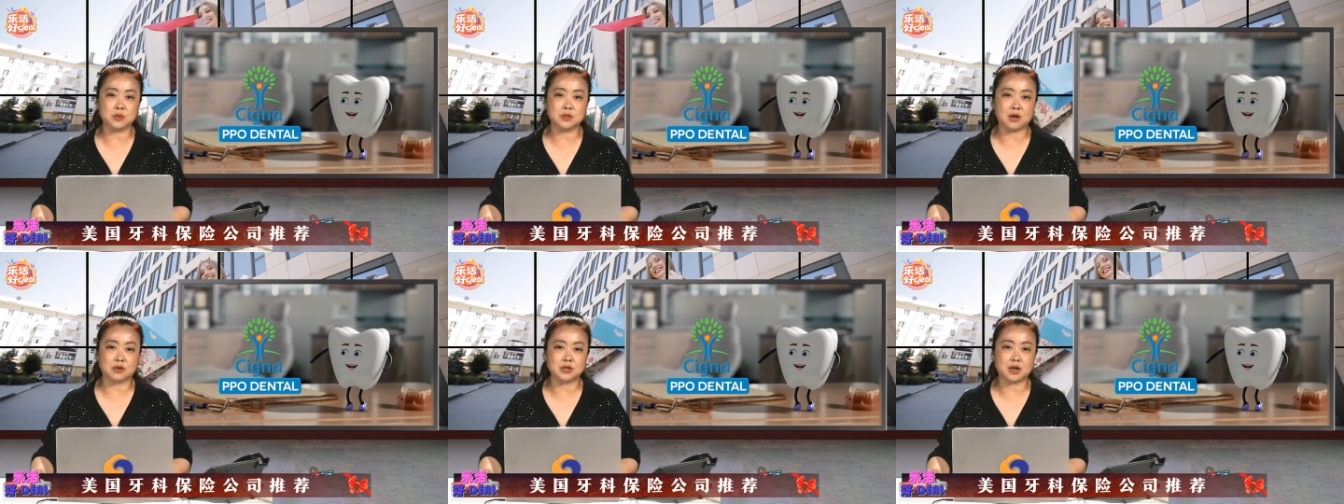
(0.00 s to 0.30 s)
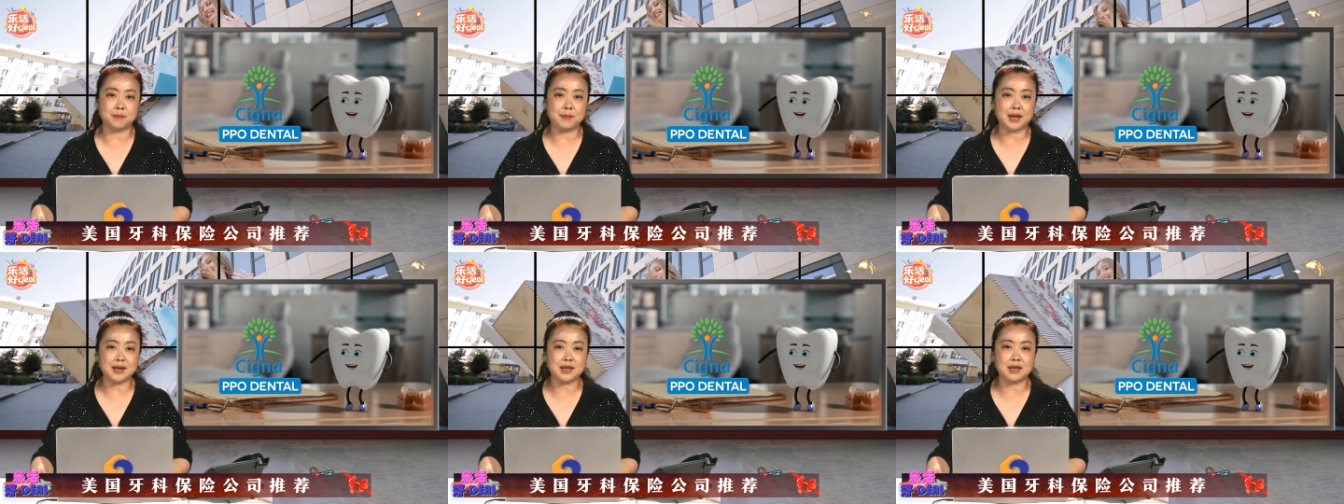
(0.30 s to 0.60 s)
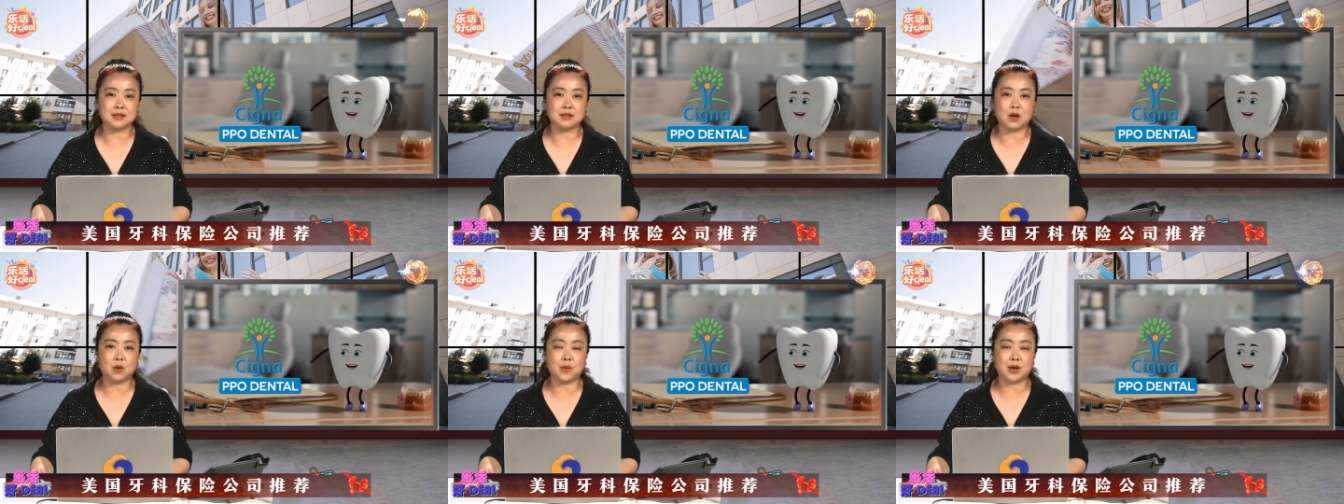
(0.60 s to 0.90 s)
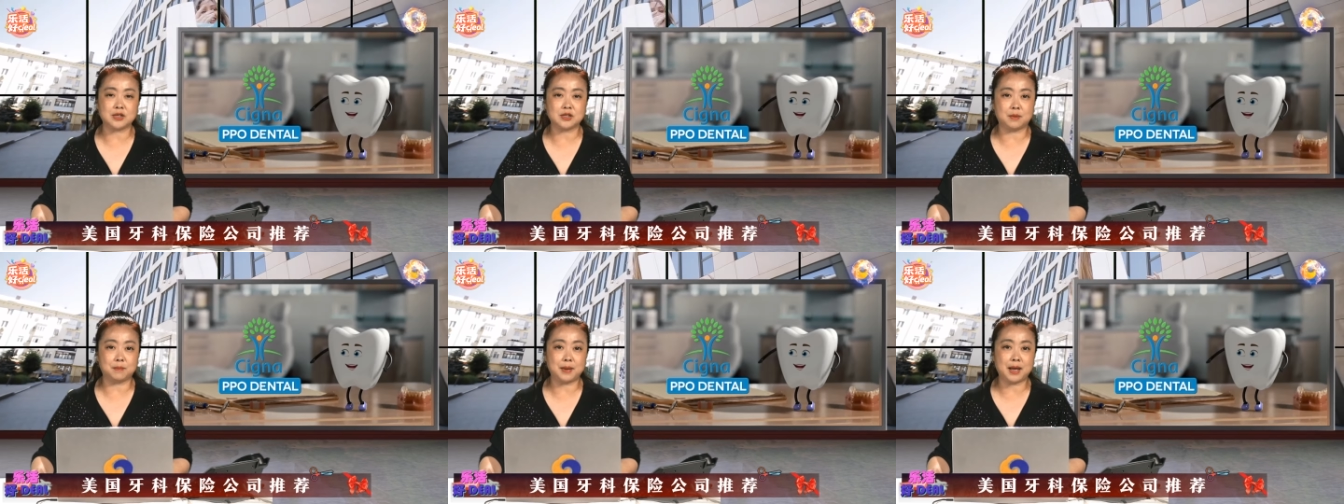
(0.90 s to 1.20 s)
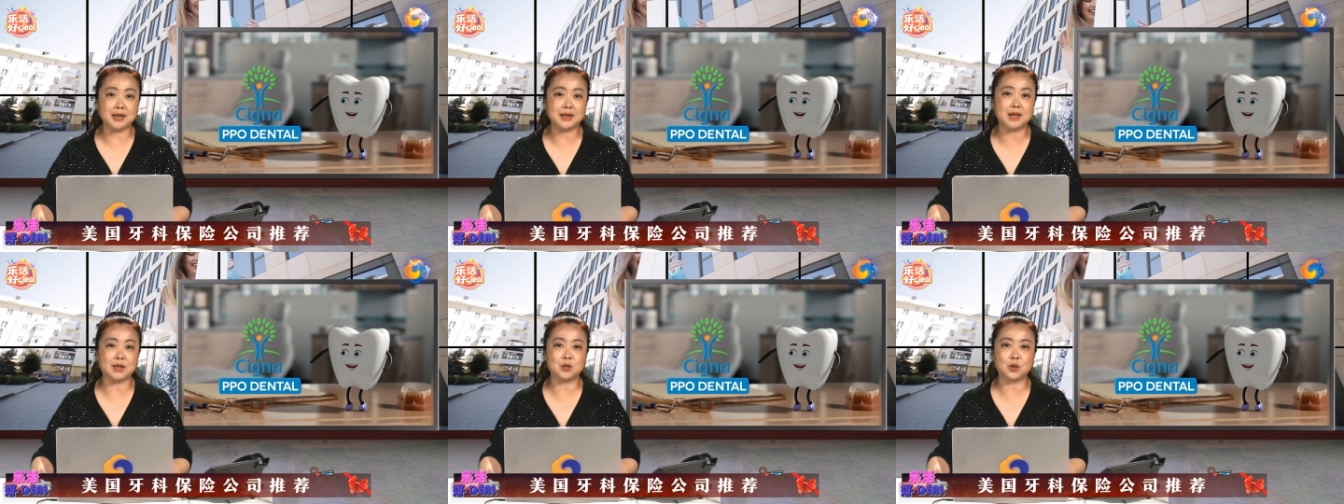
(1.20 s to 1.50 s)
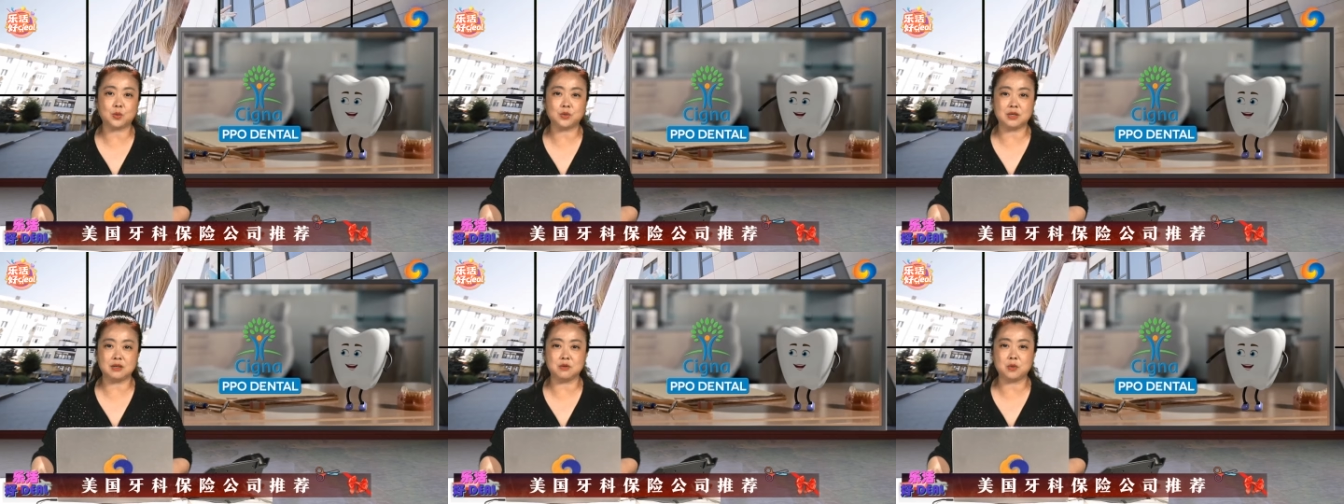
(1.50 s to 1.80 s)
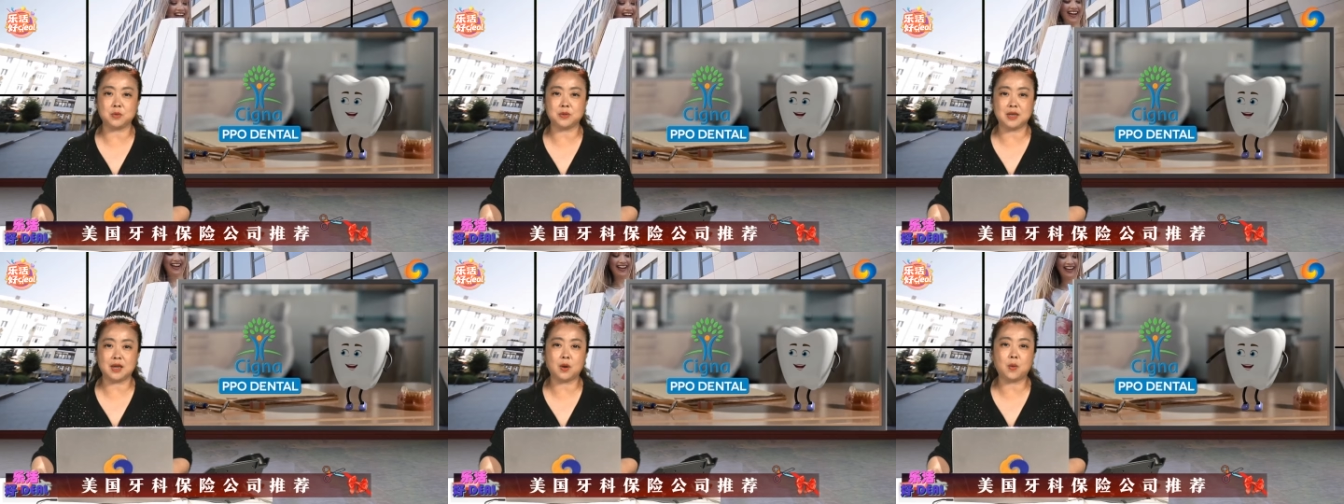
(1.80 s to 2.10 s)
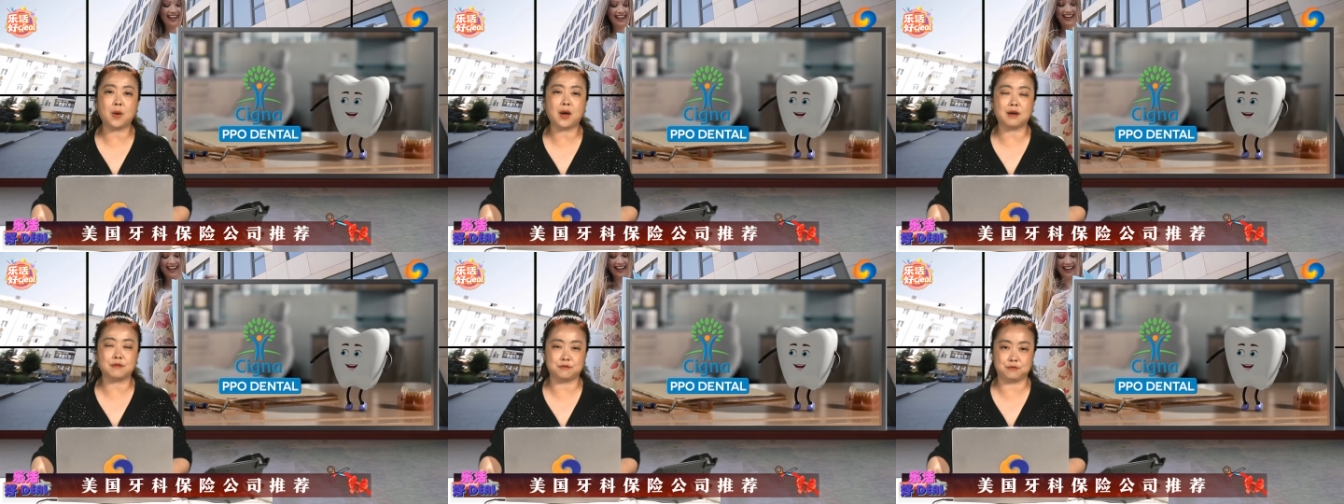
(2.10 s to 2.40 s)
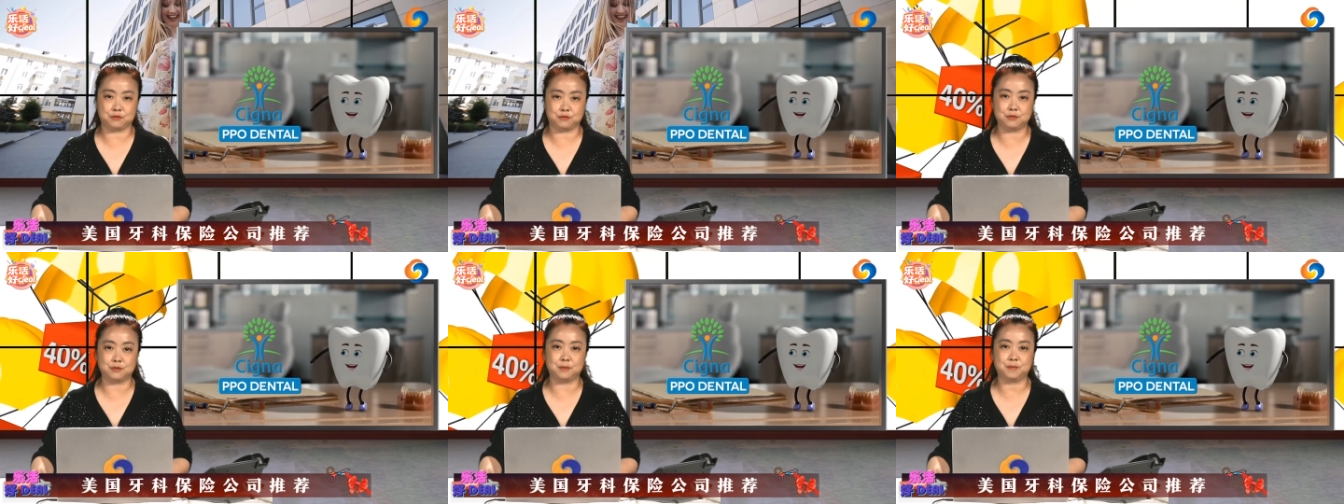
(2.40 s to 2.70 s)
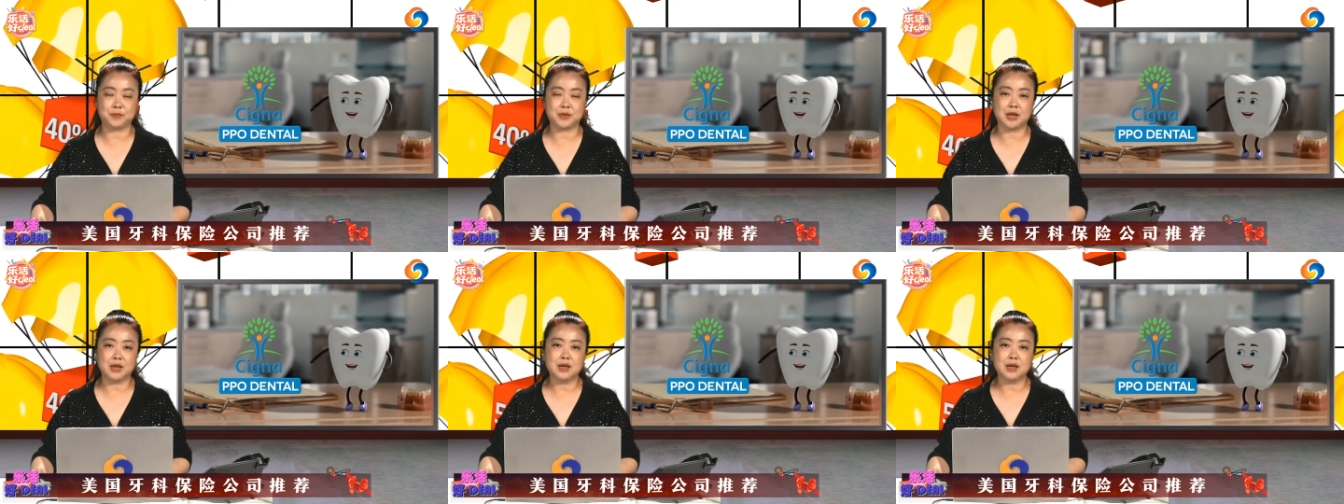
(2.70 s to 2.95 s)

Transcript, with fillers: 早上八点到晚上八点都提供电话服务，